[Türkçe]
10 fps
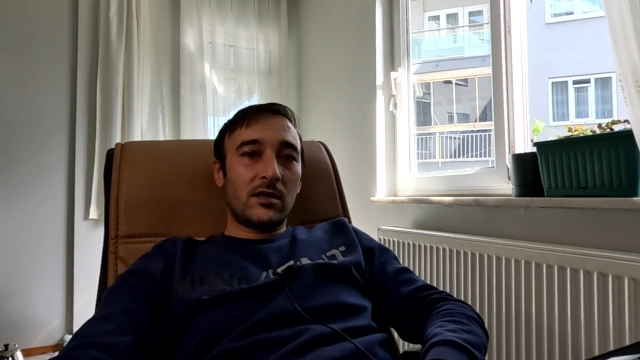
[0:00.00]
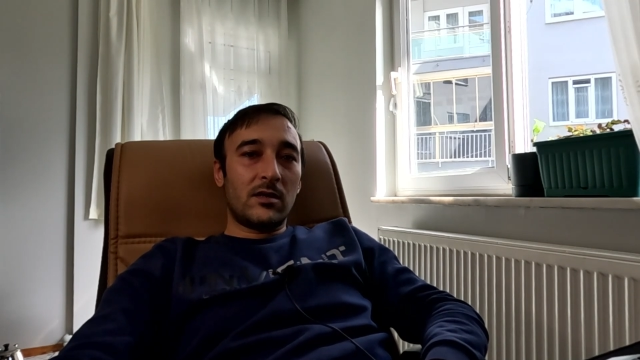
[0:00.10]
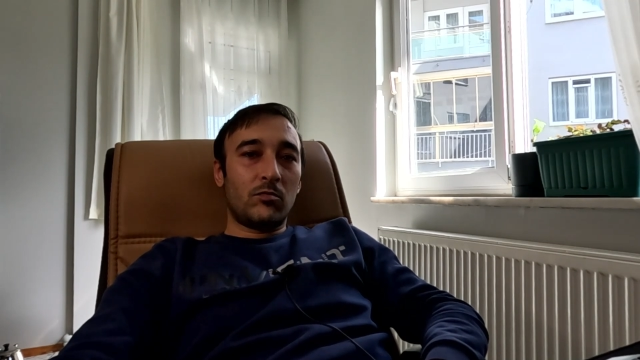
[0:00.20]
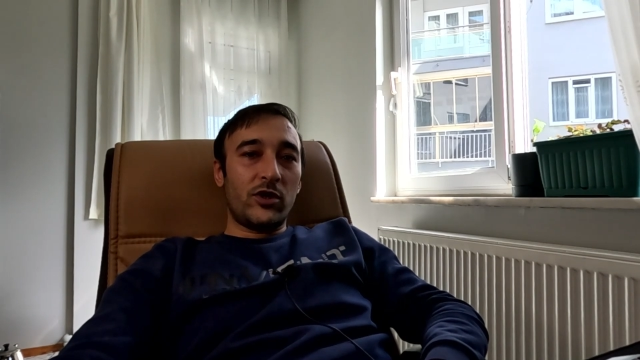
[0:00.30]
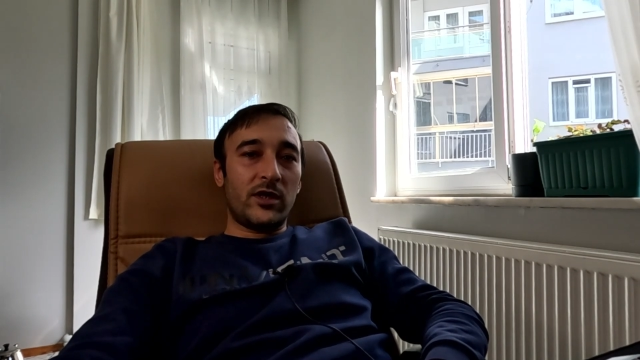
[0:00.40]

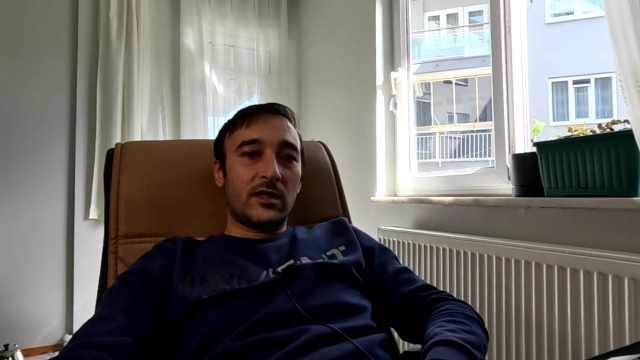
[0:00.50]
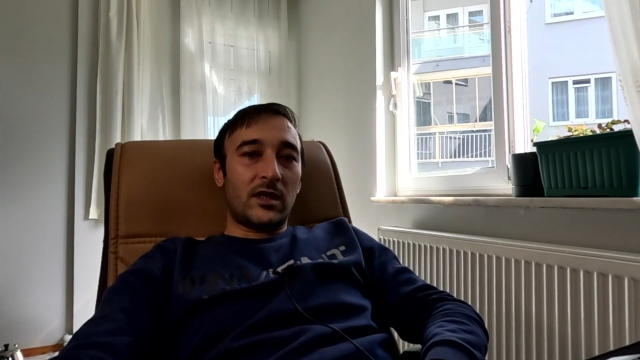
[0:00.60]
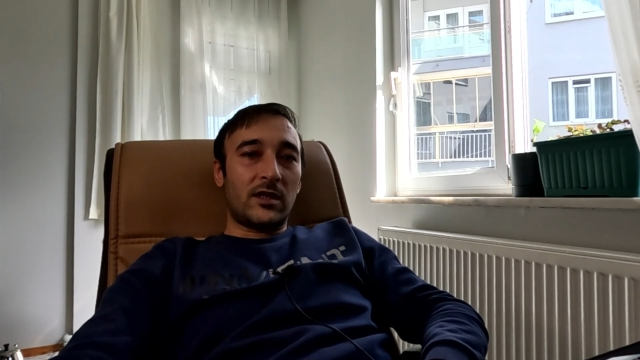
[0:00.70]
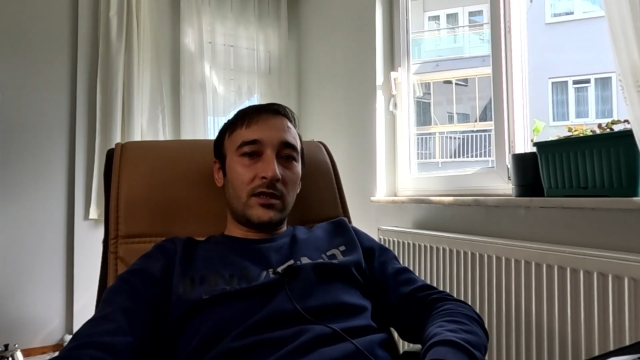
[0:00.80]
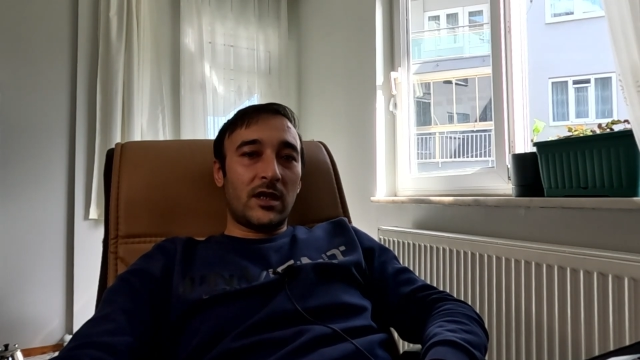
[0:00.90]
bu iddiaları
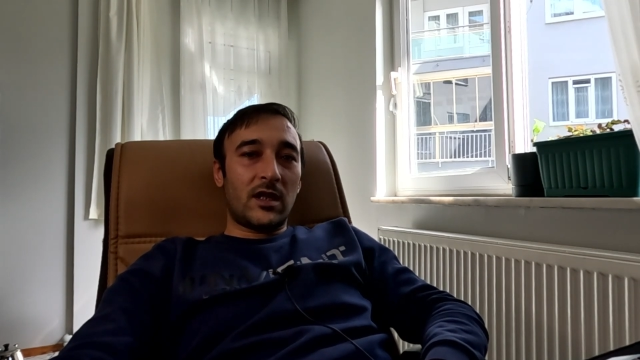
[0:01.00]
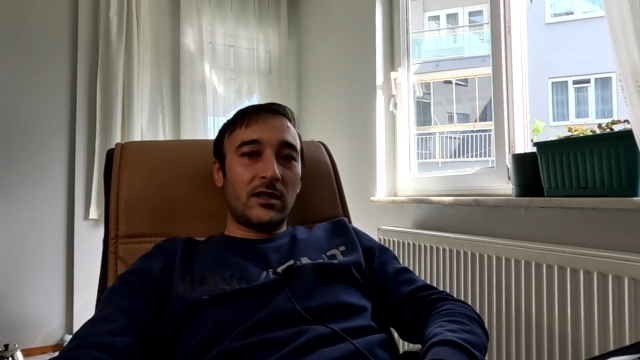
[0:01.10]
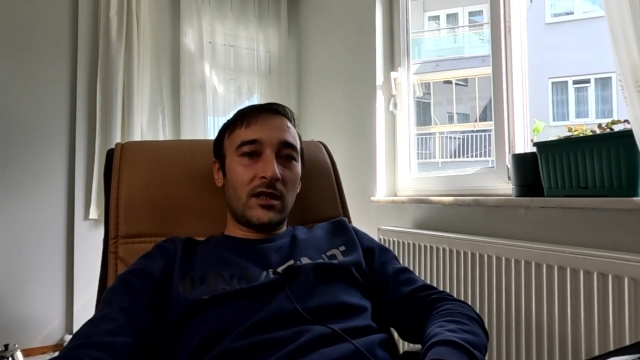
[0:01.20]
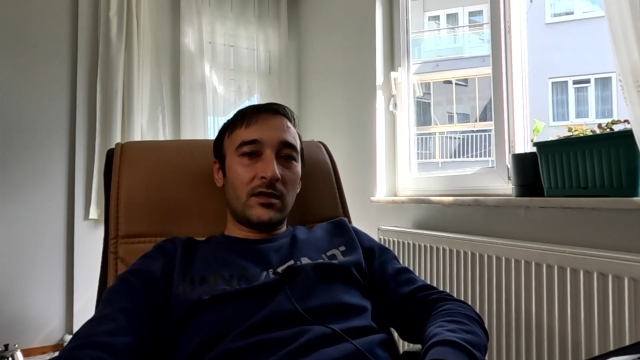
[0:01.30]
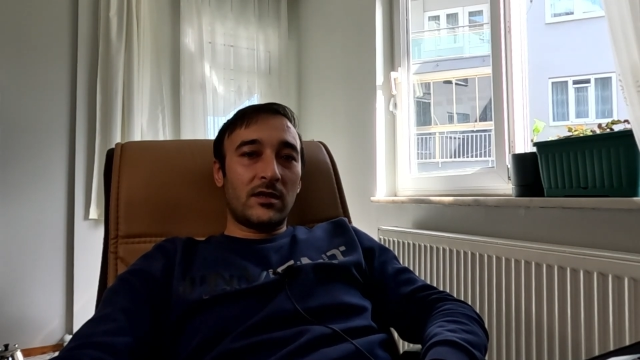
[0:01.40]

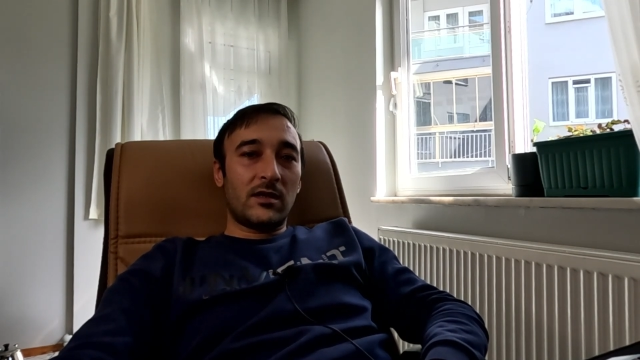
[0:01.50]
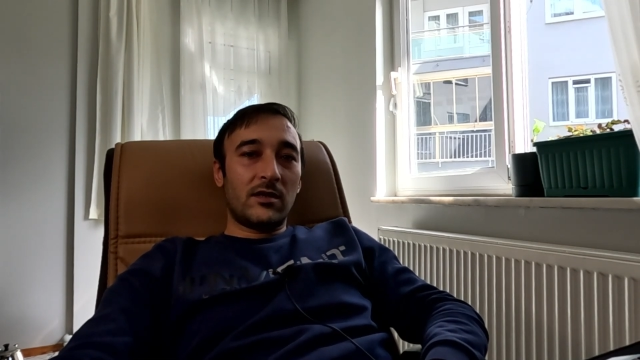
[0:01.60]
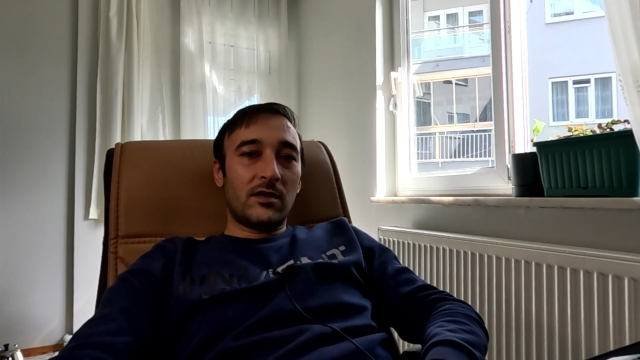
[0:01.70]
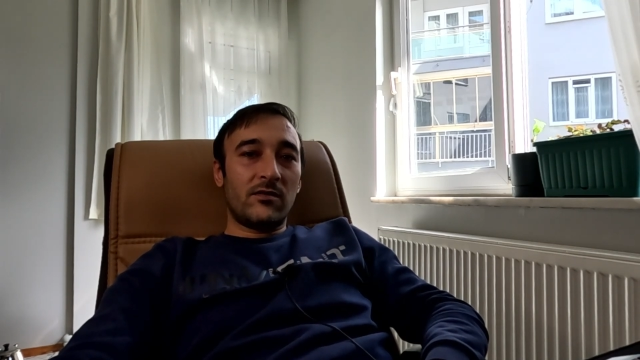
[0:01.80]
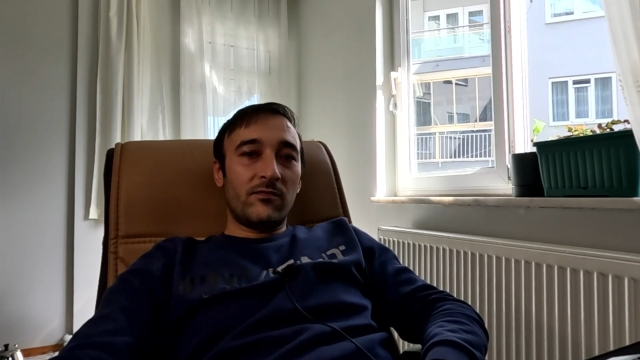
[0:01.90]
yalanladı
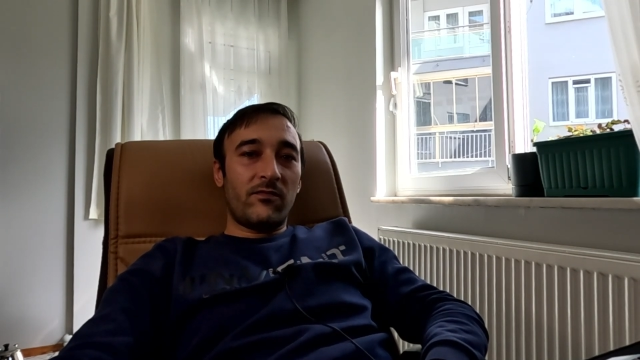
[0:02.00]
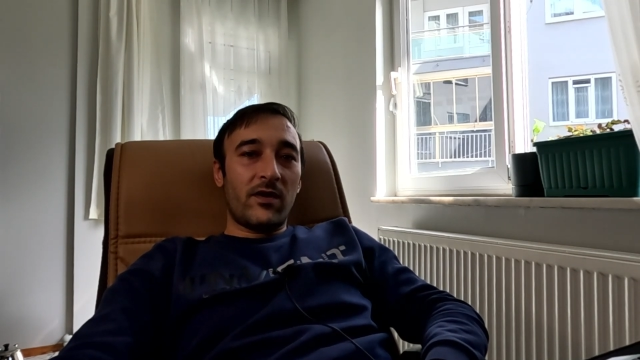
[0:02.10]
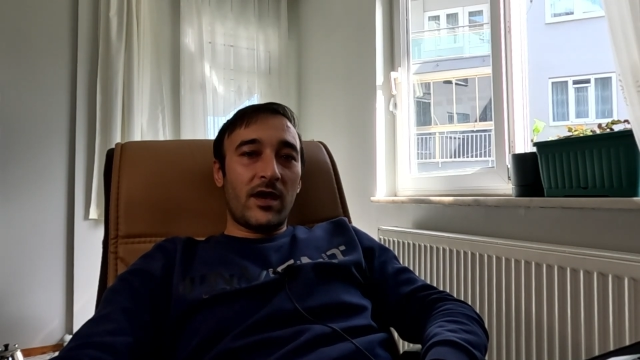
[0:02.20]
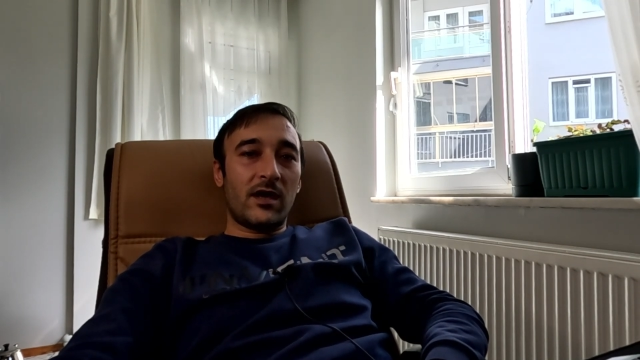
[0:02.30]
ve